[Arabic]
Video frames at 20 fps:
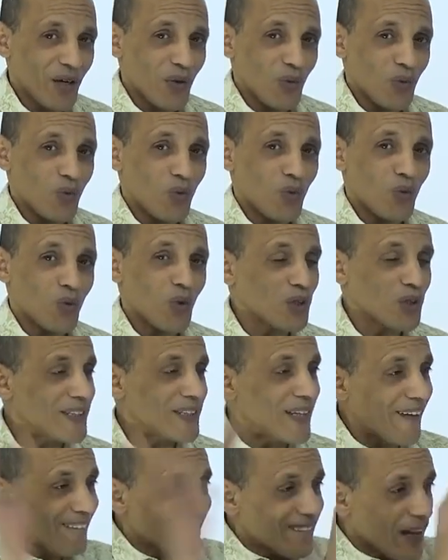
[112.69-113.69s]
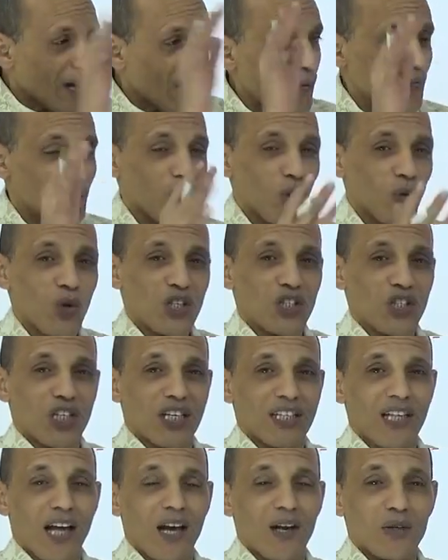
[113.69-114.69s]
ورحت وفي الوش
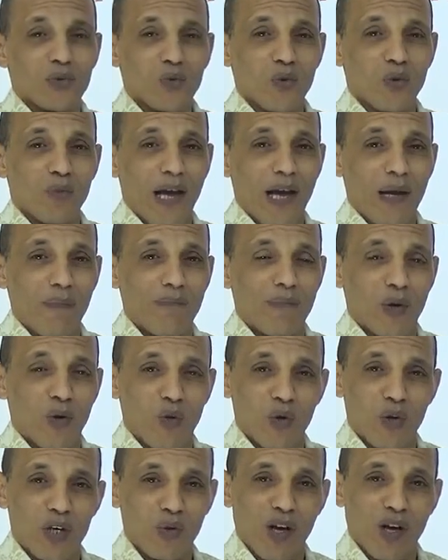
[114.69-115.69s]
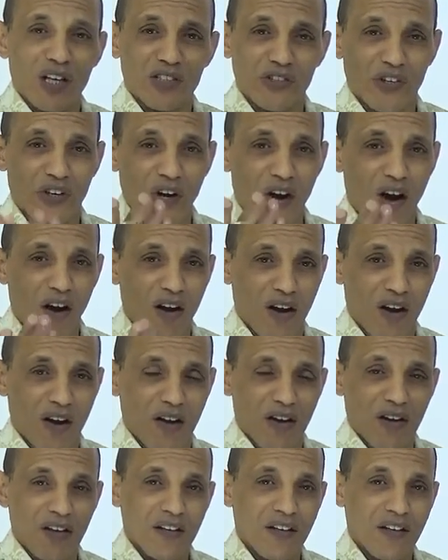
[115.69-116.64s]
كده على طول بحبك كل شويه هتكرهك